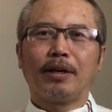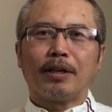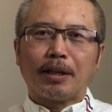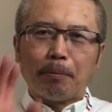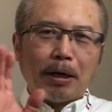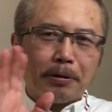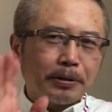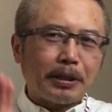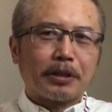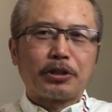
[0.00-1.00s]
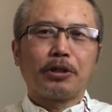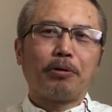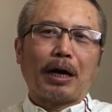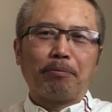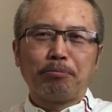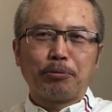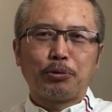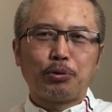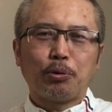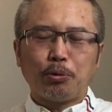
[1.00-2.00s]
那么这个时候啊，
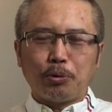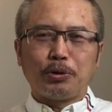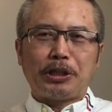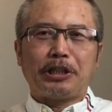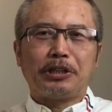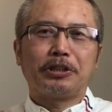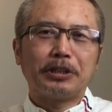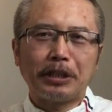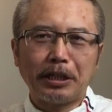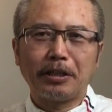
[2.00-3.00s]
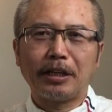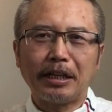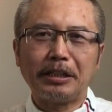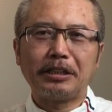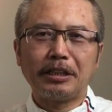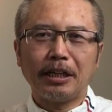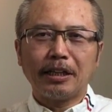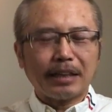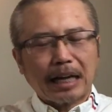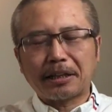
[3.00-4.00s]
中共体制内的那些
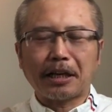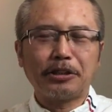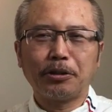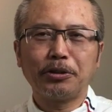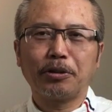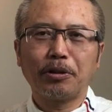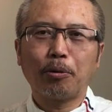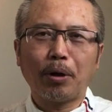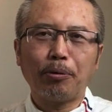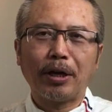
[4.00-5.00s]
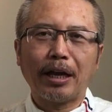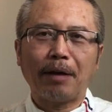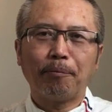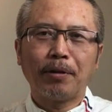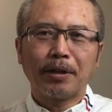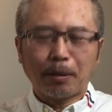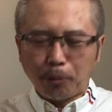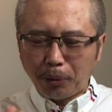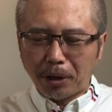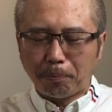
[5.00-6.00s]
大大小小的官员呐，他们
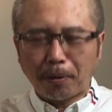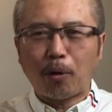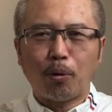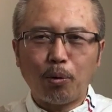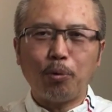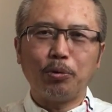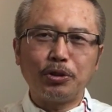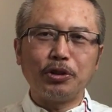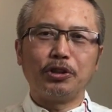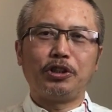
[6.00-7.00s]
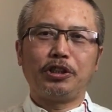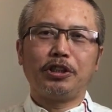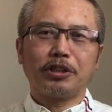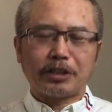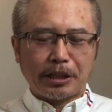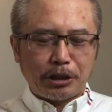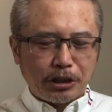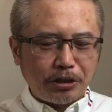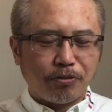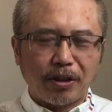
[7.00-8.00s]
为了保护自己在
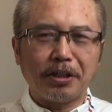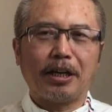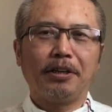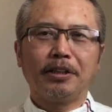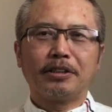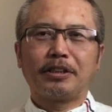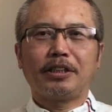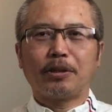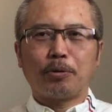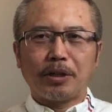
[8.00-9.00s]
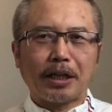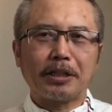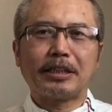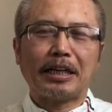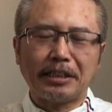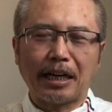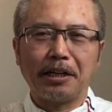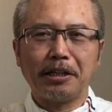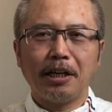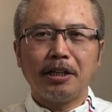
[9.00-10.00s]
西方的这些国家的财产
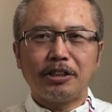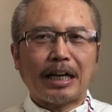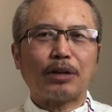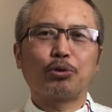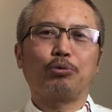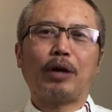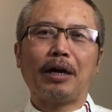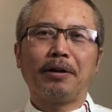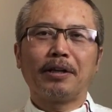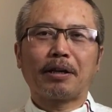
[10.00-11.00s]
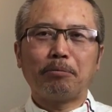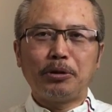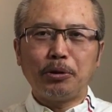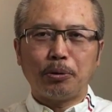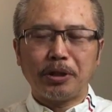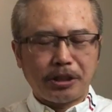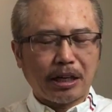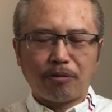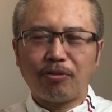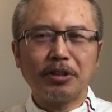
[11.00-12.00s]
和家属啊，他们就会想
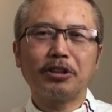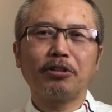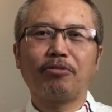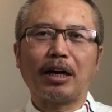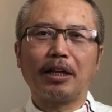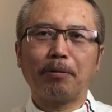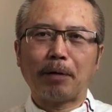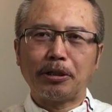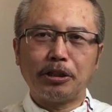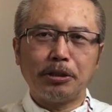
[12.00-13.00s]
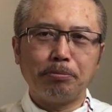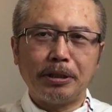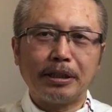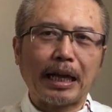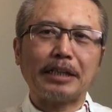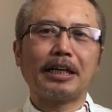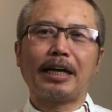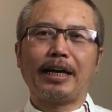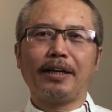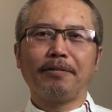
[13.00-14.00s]
方设法的把习近平拉下来。